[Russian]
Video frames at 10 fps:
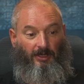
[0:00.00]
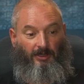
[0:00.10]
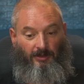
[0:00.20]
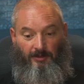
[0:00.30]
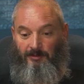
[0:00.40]

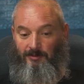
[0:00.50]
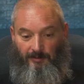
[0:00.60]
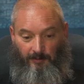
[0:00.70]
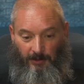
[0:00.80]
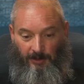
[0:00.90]
И
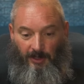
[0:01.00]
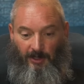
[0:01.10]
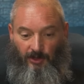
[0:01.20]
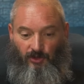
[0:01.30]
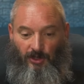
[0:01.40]

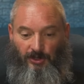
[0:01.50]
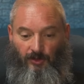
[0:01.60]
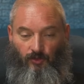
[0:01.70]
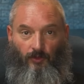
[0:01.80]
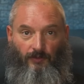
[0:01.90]
предлагали через
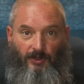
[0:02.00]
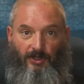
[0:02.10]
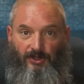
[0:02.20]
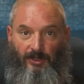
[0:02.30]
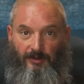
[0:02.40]
наш новый
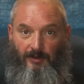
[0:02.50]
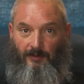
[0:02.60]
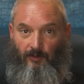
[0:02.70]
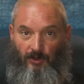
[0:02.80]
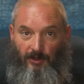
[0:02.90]
сайт
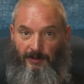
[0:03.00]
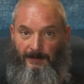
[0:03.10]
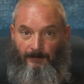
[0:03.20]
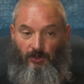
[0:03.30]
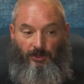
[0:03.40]
Фунгилайн
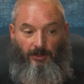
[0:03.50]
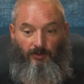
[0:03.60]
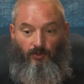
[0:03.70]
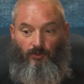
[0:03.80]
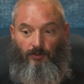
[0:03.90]

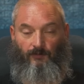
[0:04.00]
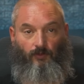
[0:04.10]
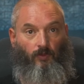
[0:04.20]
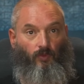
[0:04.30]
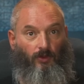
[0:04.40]
населению.
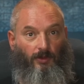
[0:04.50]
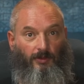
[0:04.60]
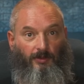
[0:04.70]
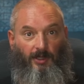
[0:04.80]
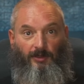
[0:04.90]
Вдруг
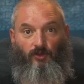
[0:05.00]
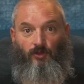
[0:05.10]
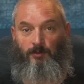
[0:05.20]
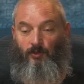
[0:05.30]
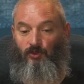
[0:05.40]
я начал
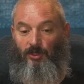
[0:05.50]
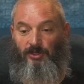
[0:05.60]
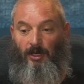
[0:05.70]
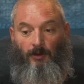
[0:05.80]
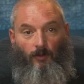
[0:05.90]
получать
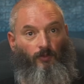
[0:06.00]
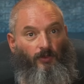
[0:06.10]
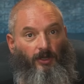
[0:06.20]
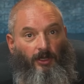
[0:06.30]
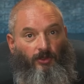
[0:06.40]
огромное
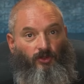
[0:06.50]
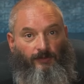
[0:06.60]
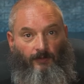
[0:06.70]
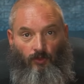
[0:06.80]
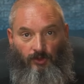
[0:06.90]
количество
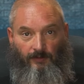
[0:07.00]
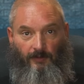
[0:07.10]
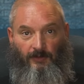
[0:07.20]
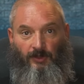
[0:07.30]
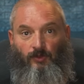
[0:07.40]

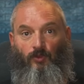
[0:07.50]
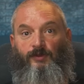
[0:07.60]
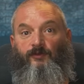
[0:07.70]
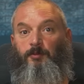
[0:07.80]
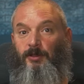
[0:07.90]
отзывов. И эти
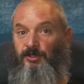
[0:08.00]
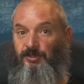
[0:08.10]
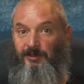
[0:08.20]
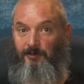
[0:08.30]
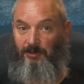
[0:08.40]
отзывы
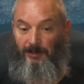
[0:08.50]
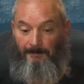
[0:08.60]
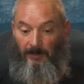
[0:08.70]
поразили меня.